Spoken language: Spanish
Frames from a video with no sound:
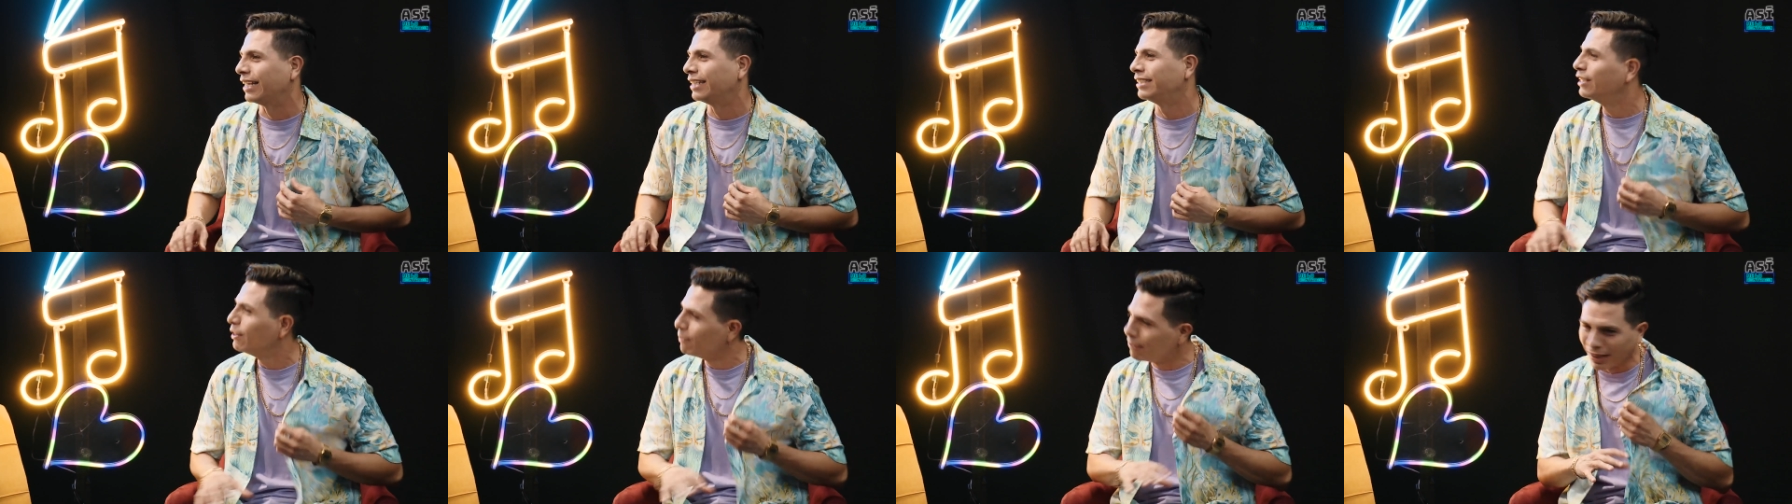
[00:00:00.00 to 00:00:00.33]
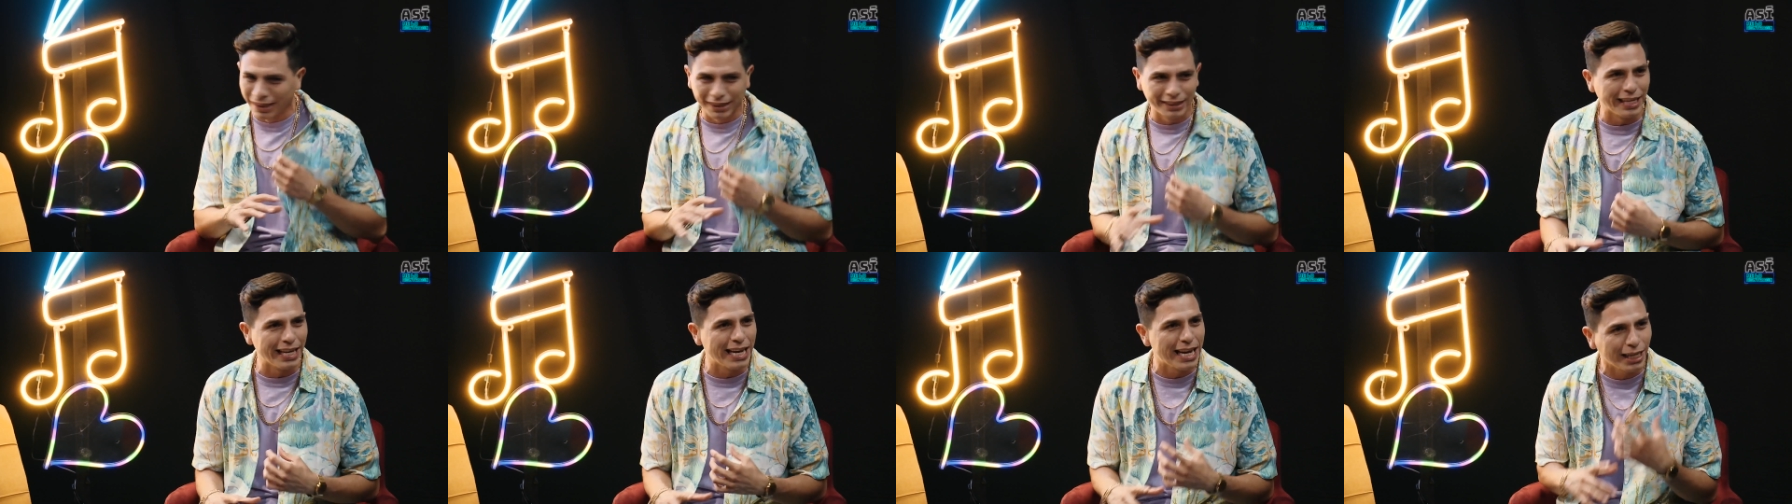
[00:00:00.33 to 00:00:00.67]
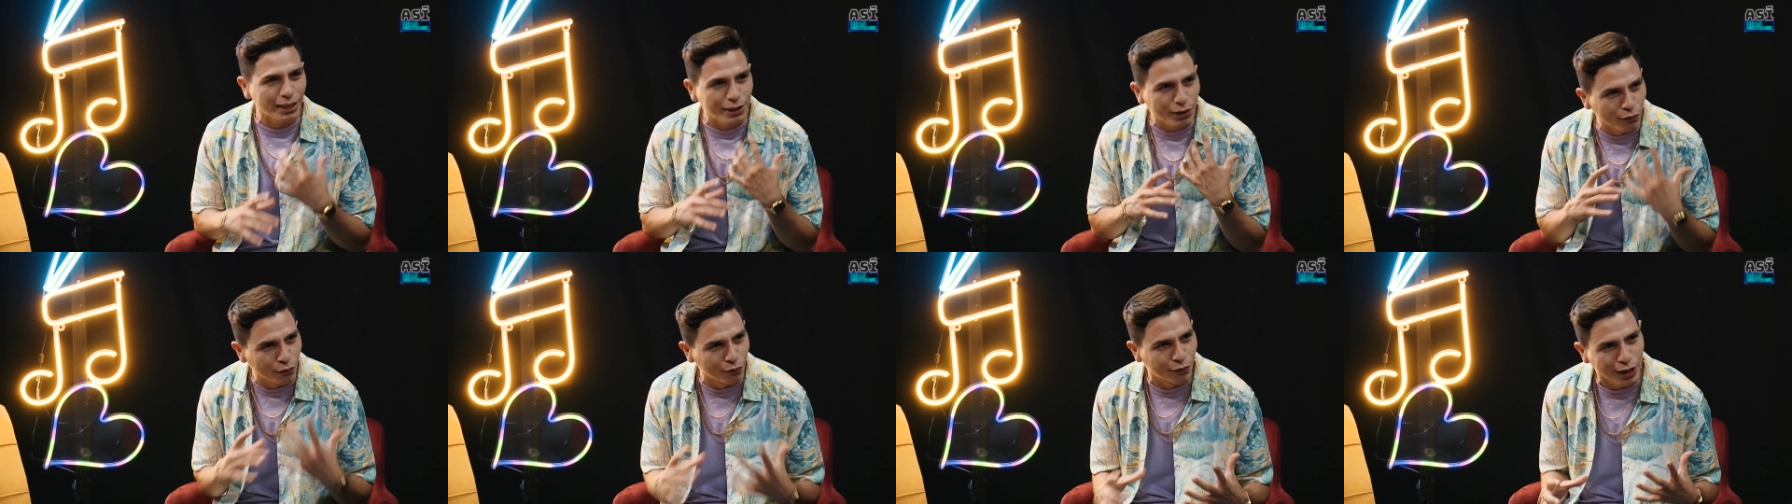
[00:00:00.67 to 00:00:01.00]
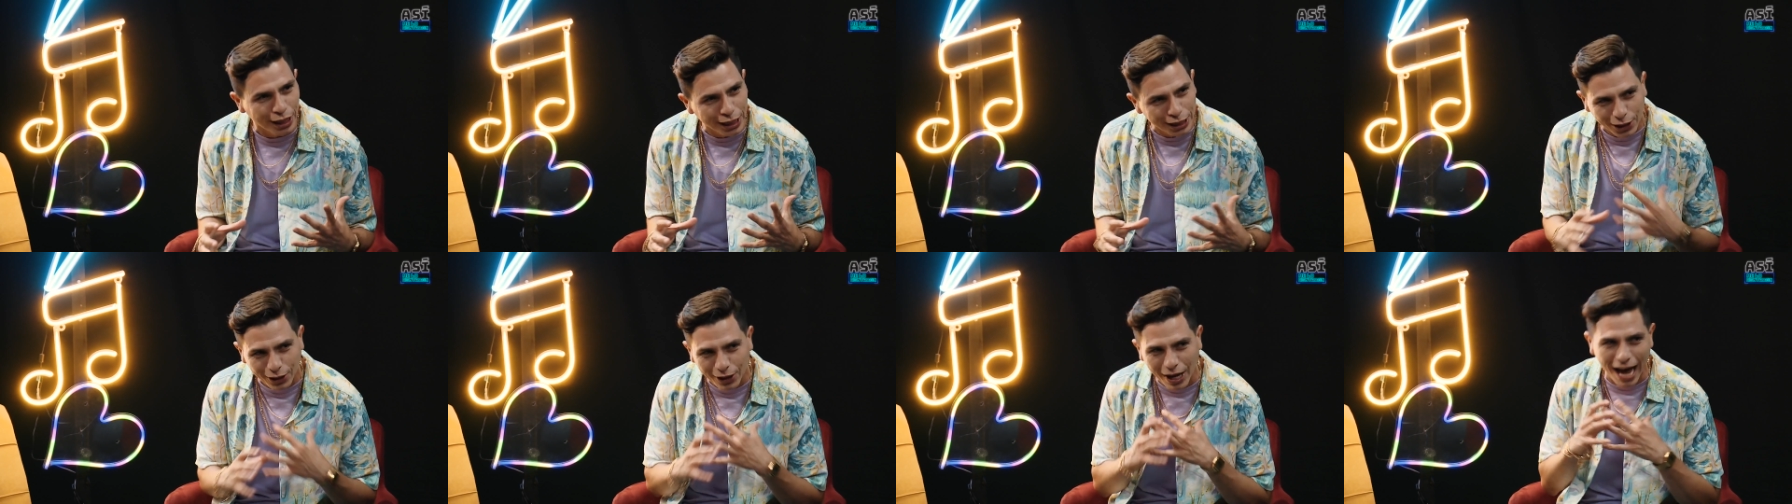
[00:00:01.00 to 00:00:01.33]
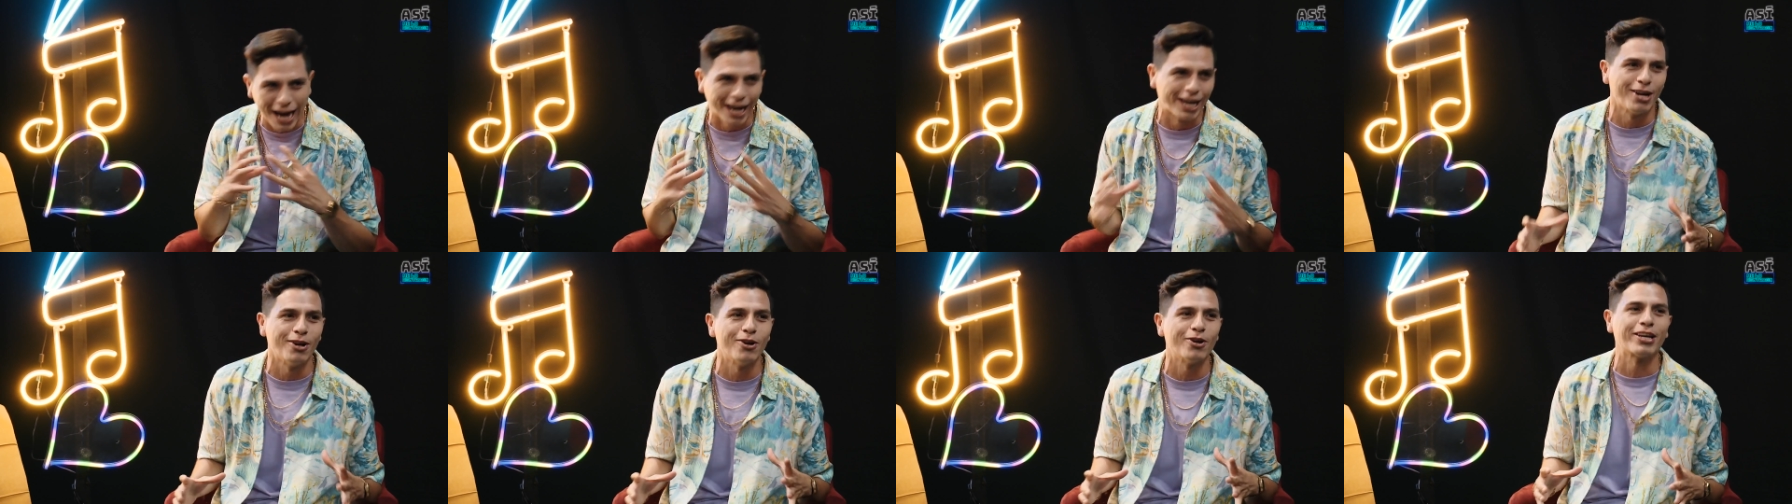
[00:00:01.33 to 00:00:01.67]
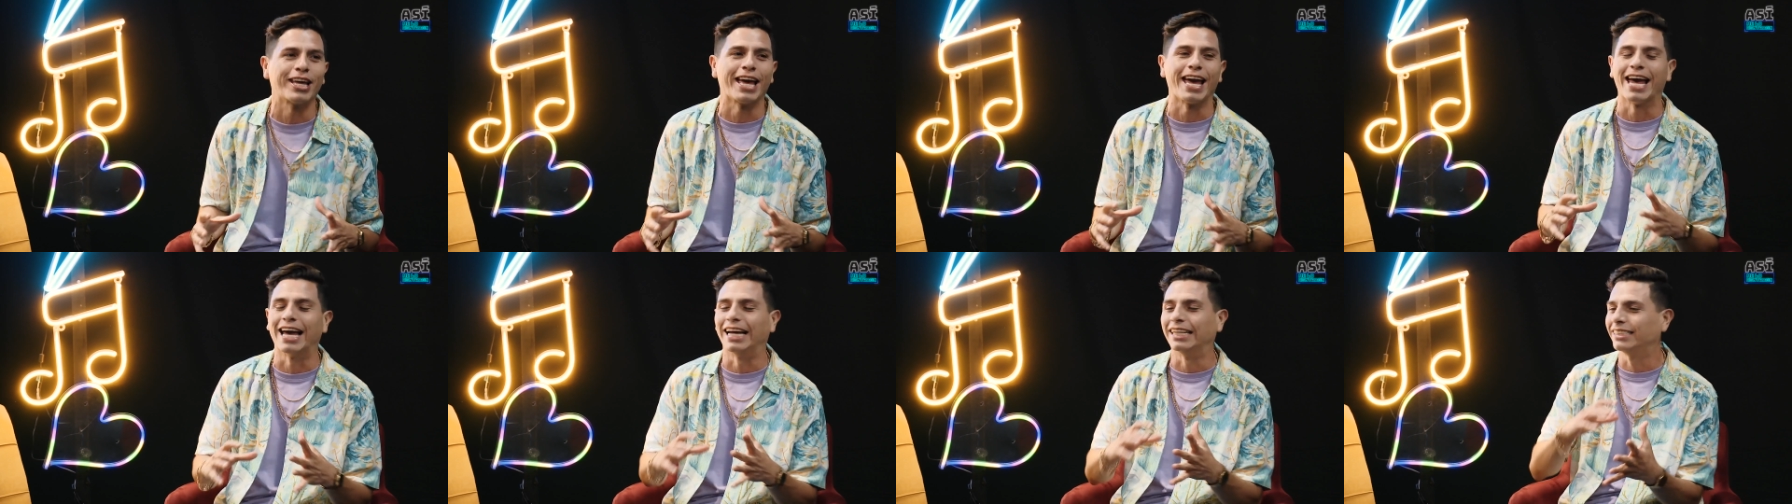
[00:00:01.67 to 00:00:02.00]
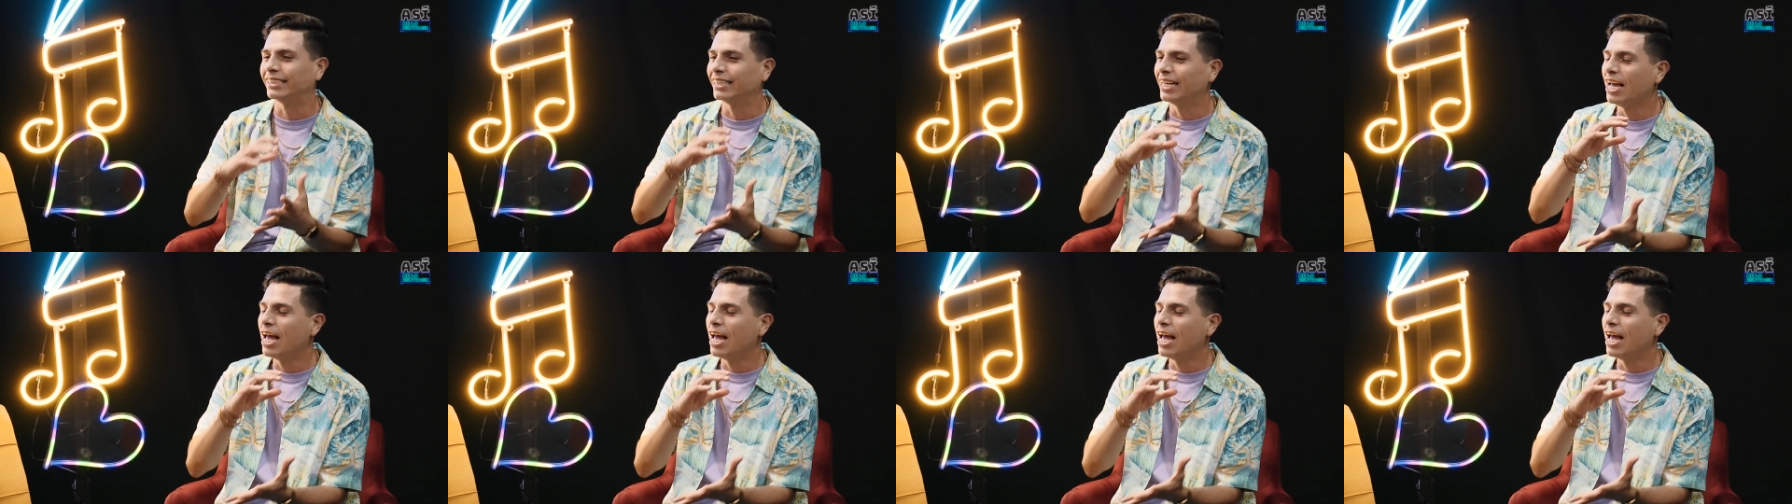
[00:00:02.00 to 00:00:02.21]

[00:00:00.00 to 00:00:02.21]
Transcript: Sin mentiras, sin filtro, aquí lo que es.